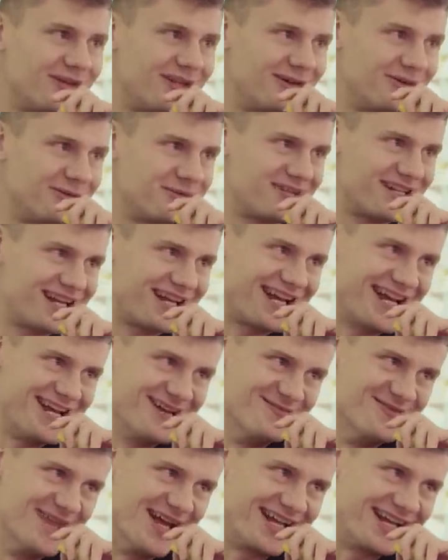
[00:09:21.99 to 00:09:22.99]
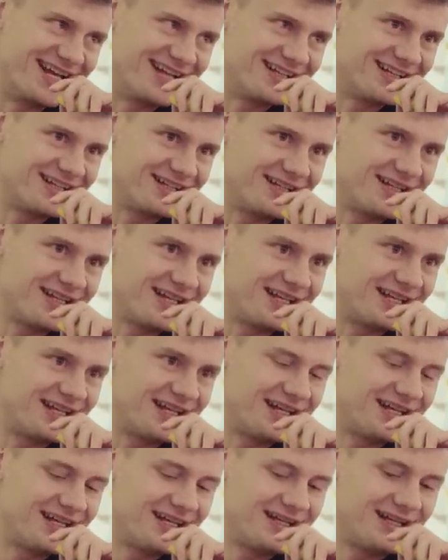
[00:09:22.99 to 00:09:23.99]
temu przyjechałem na... Nie,
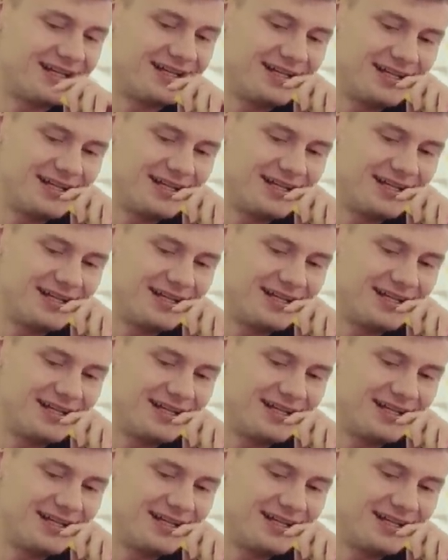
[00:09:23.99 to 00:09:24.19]
na...